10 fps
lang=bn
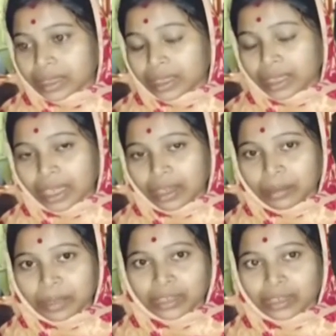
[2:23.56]
কি
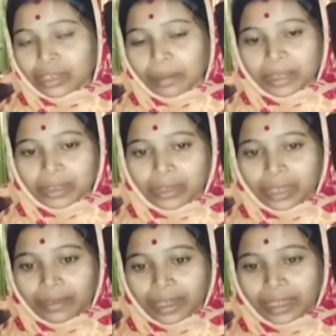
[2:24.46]
কারণে মারছে আমি
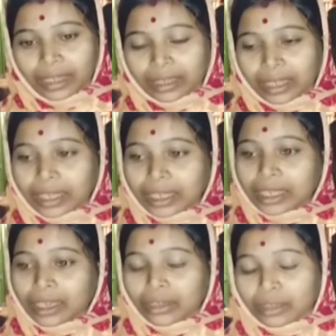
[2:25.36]
কইতে পারি না তাই
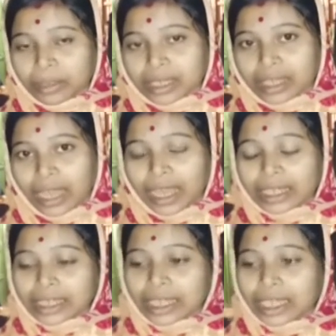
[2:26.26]
কি কারণে মারছে
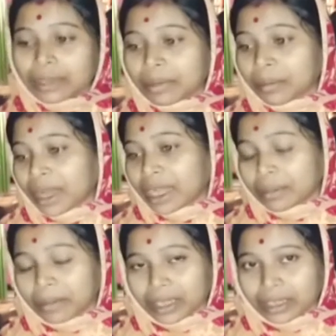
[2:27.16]
আইসে রে
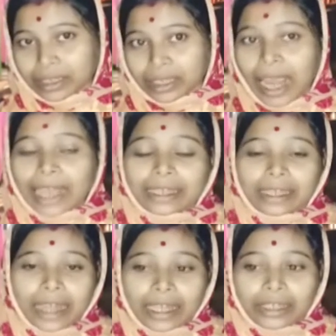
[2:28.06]
মারতেছে
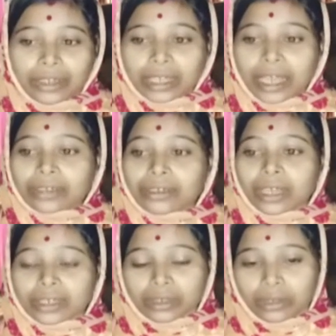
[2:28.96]
আইতে লাডি একটা তো
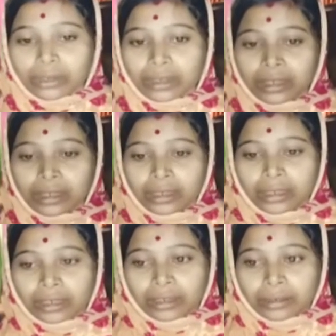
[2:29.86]
আসলো
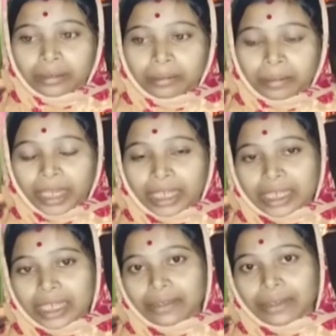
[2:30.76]
মেরে
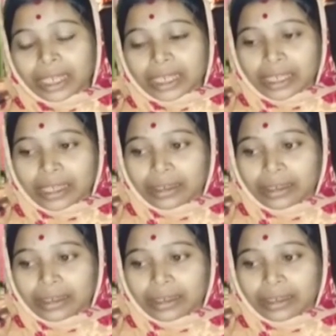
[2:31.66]
গেছে